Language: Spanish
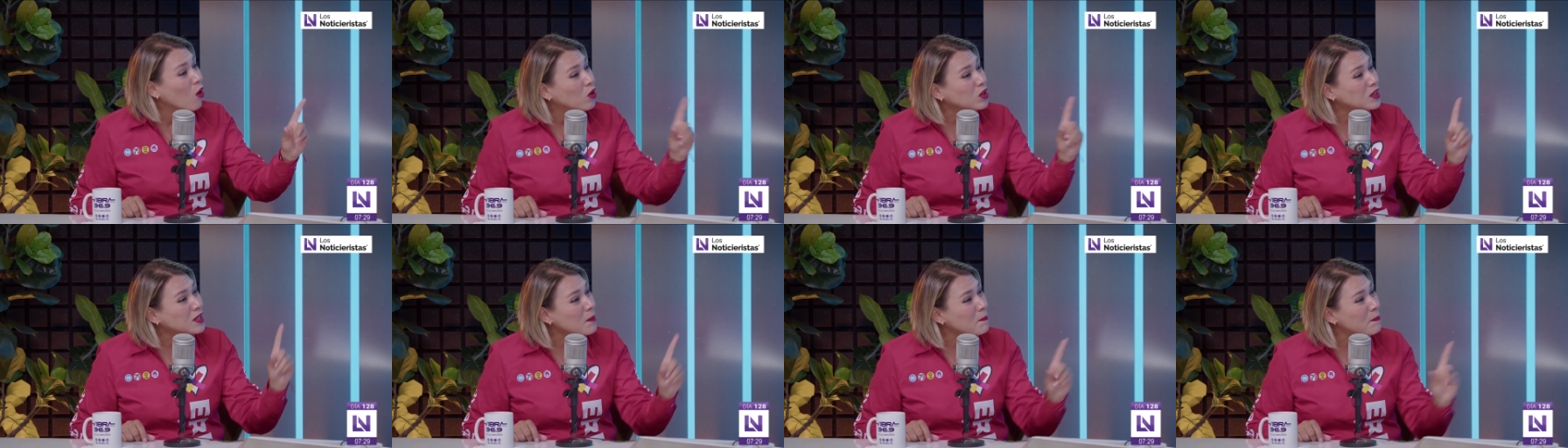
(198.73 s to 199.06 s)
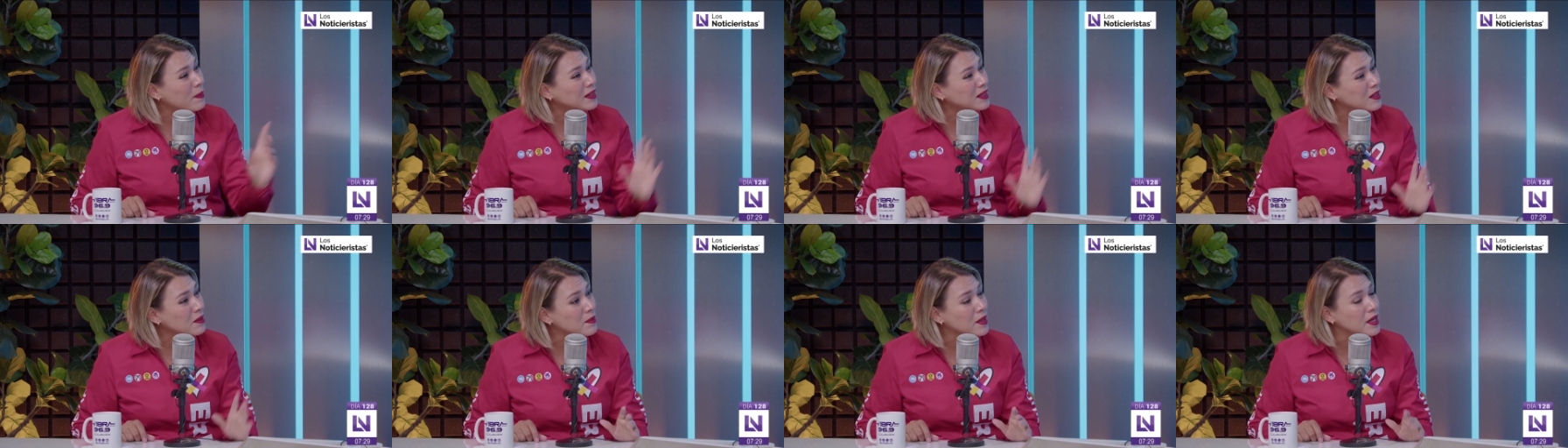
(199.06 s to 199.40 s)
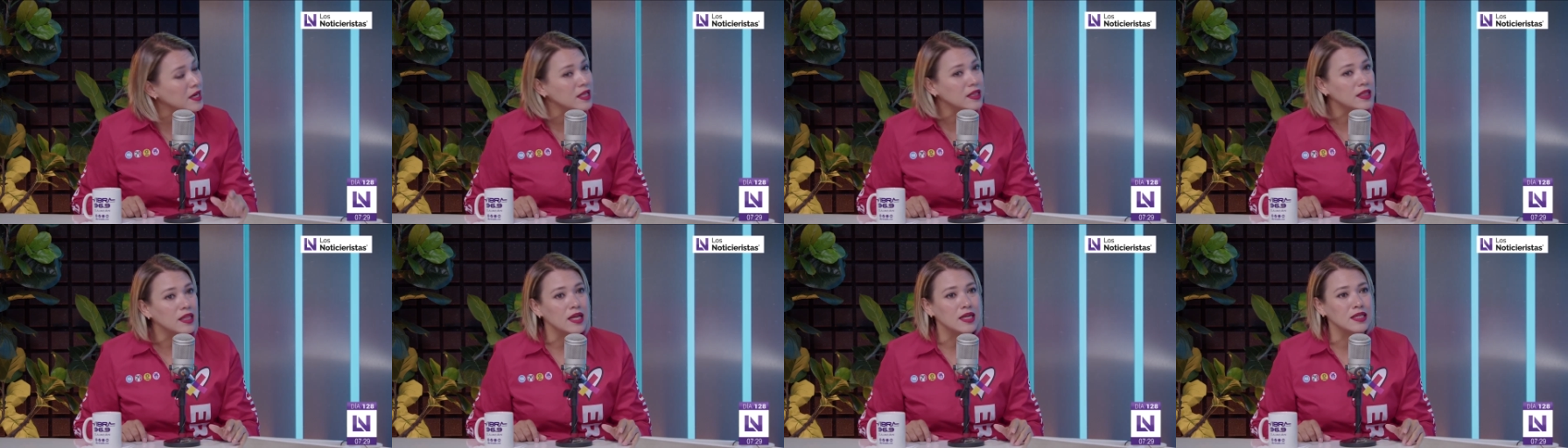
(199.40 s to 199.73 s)
Otra parte
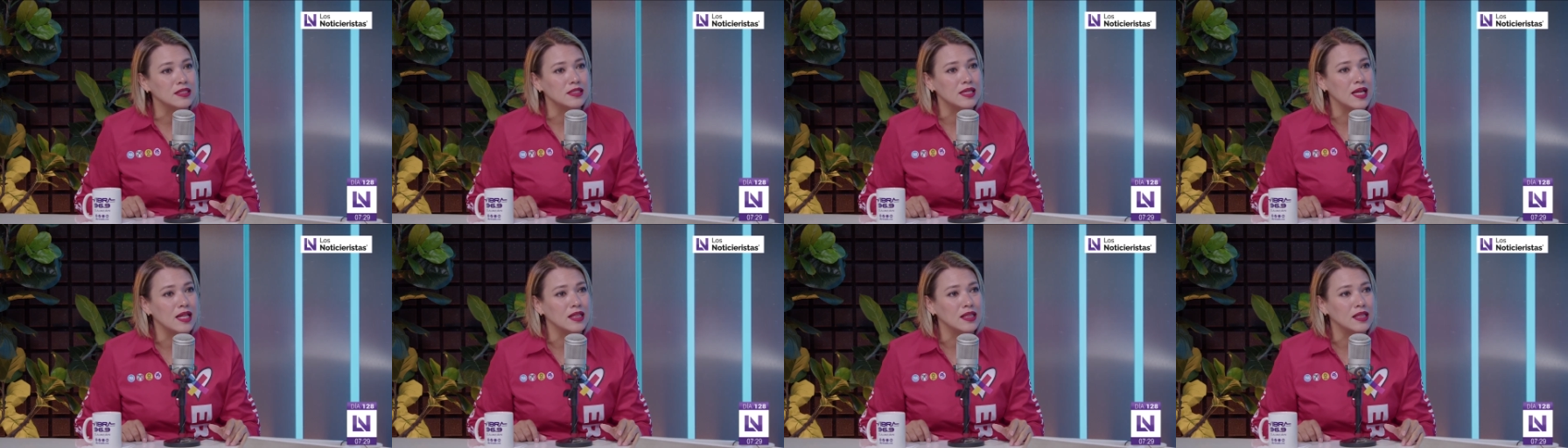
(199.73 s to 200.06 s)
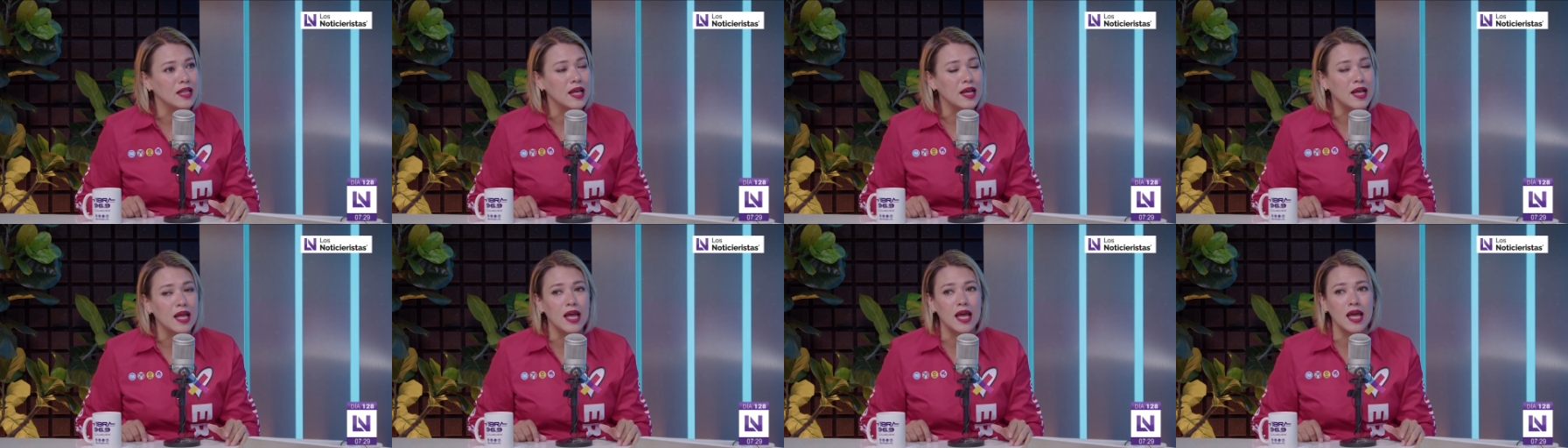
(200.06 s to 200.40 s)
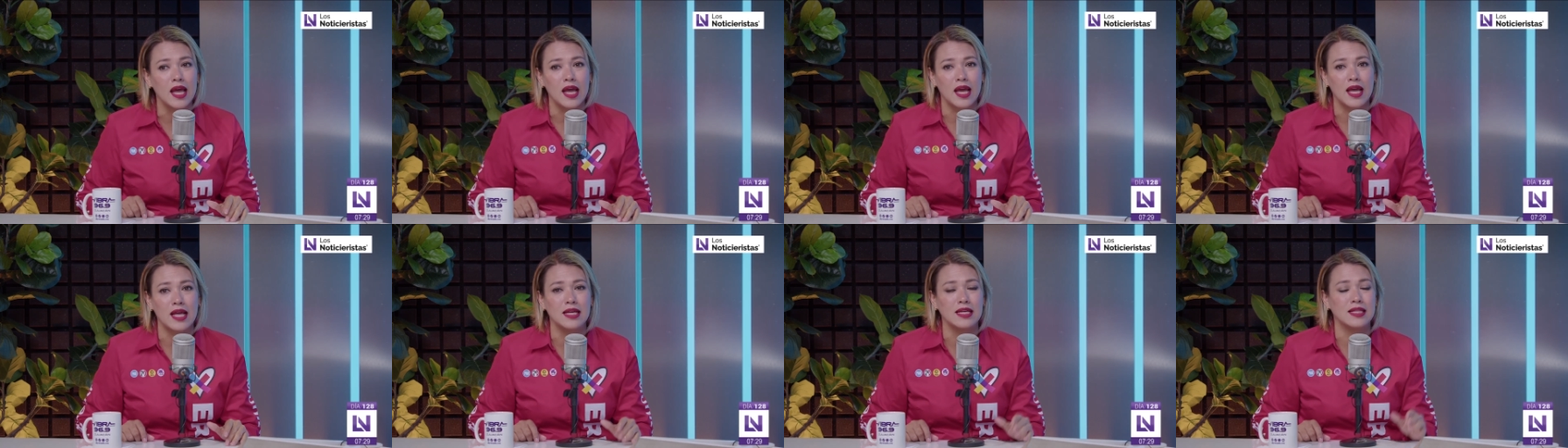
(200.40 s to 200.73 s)
bien interesante que,